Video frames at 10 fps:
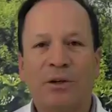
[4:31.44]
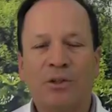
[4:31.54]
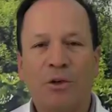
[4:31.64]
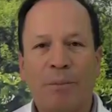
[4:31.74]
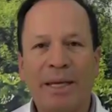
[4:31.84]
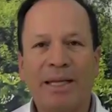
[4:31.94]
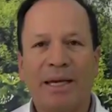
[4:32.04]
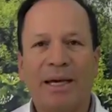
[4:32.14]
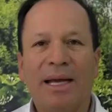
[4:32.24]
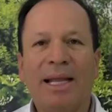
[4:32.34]
la
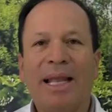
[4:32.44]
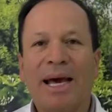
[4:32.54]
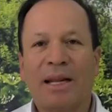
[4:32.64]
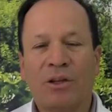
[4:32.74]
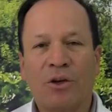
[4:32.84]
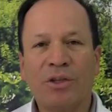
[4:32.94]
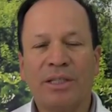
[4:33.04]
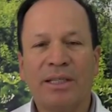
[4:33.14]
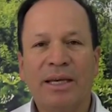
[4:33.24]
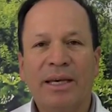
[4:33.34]
osteopenia, la
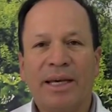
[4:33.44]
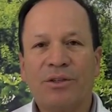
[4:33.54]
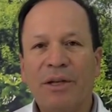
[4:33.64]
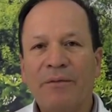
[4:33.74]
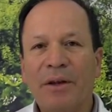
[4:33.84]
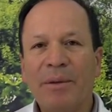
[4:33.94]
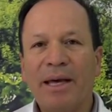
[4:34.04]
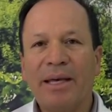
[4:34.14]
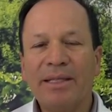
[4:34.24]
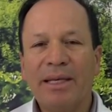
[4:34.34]
artrosis, que son
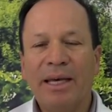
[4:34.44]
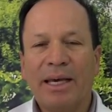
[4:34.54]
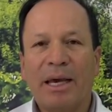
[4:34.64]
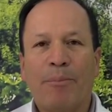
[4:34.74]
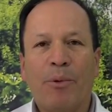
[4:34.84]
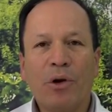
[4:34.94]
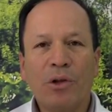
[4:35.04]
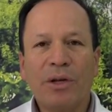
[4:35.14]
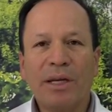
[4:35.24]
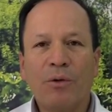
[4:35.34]
enfermedades que
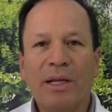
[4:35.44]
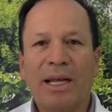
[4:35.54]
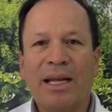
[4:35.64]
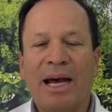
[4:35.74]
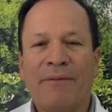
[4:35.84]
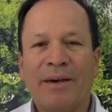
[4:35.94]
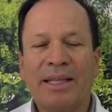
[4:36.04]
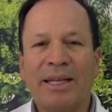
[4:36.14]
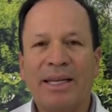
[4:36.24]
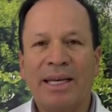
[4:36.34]
por lo regular
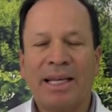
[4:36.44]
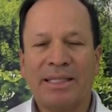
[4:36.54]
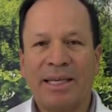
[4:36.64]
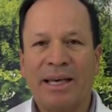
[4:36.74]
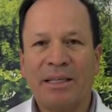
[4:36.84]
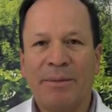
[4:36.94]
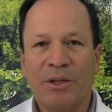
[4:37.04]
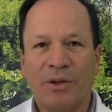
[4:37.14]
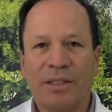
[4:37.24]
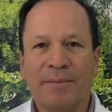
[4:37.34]
afectan en las edades
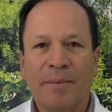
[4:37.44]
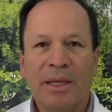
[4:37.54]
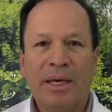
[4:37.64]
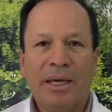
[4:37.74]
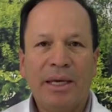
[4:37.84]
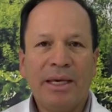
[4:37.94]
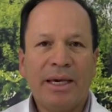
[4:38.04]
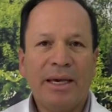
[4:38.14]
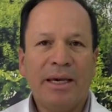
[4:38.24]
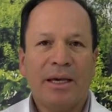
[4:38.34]
mayores y
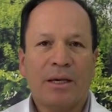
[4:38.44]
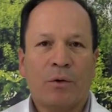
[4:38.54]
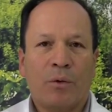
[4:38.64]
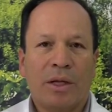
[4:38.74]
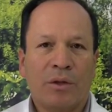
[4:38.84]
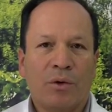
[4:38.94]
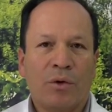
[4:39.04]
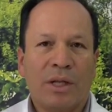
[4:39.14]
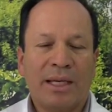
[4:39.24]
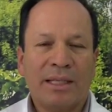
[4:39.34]
que
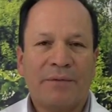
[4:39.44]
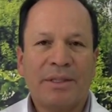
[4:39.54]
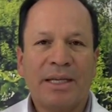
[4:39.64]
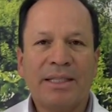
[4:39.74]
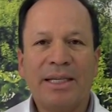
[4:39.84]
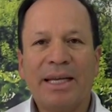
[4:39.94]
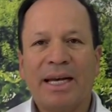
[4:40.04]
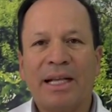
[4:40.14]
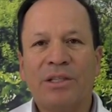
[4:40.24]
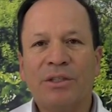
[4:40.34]
cuando las deficiencias de
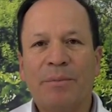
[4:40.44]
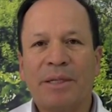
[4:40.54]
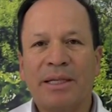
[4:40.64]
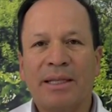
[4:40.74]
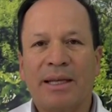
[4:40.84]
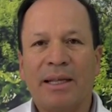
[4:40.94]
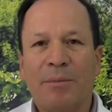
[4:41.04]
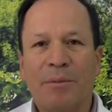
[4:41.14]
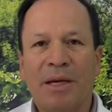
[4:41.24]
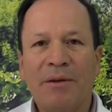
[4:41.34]
calcio se presentan en la
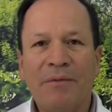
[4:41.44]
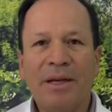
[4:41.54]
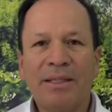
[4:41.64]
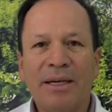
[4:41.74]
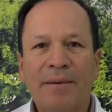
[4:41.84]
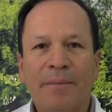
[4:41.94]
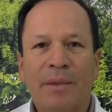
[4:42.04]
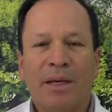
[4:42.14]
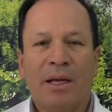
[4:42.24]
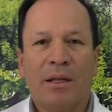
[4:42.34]
primera infancia,
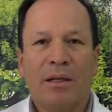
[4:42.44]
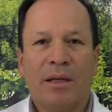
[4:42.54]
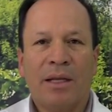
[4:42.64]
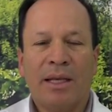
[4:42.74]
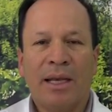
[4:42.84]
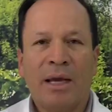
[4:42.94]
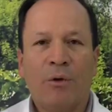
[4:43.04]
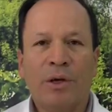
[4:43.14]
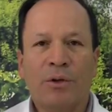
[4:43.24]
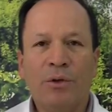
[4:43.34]
y en, en la
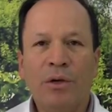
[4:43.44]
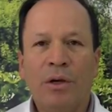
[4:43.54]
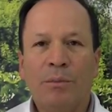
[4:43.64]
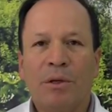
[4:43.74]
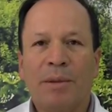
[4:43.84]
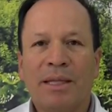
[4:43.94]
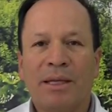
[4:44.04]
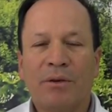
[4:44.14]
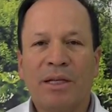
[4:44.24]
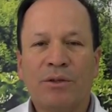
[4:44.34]
juventud, pues va a
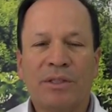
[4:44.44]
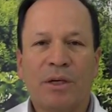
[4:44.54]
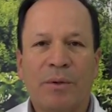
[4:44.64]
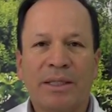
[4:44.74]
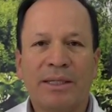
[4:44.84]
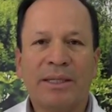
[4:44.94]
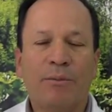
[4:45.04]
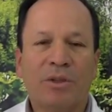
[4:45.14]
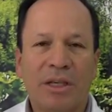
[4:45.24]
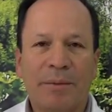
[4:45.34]
tener unas consecuencias que
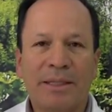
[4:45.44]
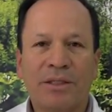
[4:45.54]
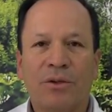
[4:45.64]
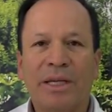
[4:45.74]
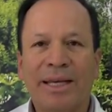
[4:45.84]
muchas veces son